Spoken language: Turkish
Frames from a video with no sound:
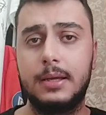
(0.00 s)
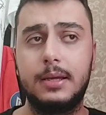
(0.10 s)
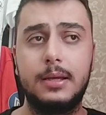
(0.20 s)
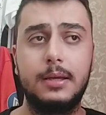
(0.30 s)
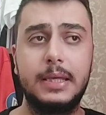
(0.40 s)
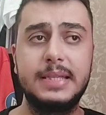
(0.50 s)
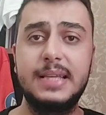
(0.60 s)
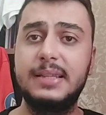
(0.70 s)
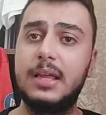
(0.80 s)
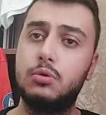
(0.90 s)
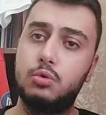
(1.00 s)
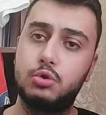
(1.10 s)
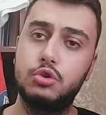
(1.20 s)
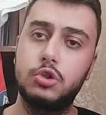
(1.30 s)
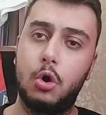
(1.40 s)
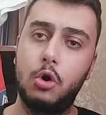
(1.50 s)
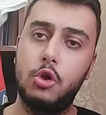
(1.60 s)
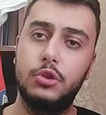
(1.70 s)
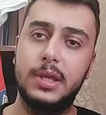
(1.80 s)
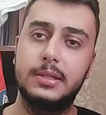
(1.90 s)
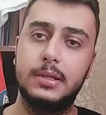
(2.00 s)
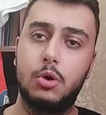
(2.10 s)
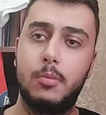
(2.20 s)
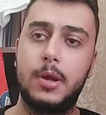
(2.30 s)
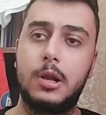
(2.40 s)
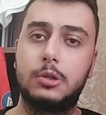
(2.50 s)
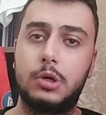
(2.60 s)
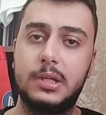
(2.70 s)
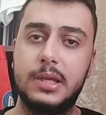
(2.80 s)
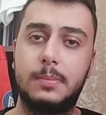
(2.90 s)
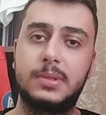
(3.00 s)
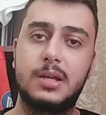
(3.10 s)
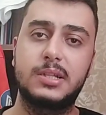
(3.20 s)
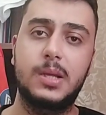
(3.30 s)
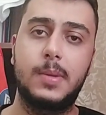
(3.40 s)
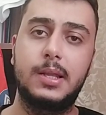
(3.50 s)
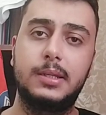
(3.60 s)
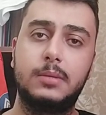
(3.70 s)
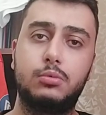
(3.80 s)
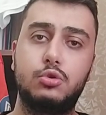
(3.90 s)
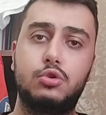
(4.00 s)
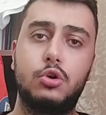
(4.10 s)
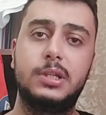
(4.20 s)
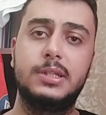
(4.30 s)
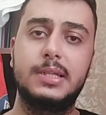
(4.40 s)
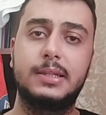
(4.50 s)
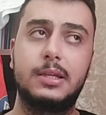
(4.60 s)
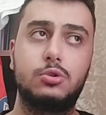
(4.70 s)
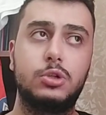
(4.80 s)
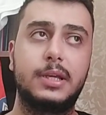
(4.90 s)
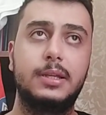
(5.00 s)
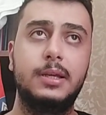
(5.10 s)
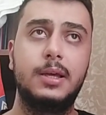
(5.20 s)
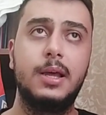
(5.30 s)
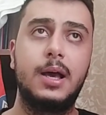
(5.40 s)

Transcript: E, ki zaten düşünce o yöndeydi Ömer Erdoğan'ın. Yaptığı açıklamalarda da bunu söyledi zaten sürekli.